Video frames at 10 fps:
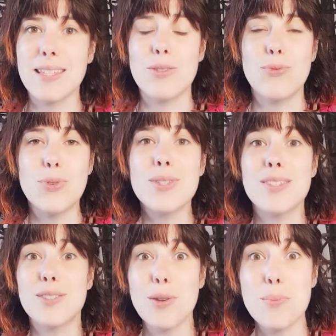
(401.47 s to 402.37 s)
il faut
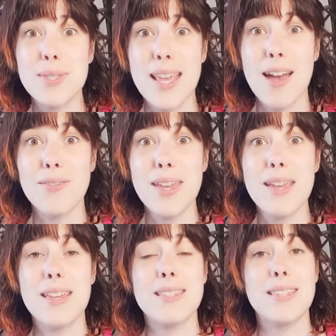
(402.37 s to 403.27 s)
s'observer
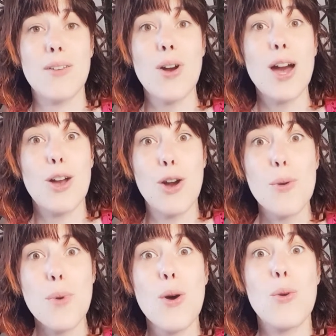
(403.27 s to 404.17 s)
et savoir
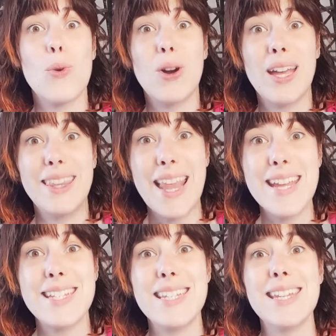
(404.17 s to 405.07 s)
comment on
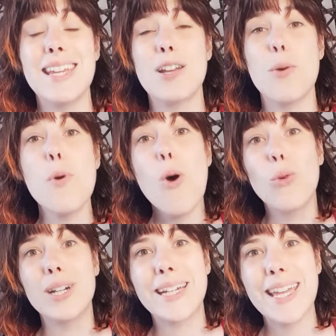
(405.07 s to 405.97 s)
agit et comment
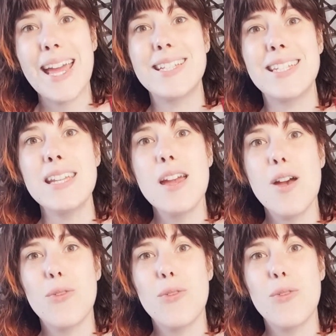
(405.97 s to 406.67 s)
on réagit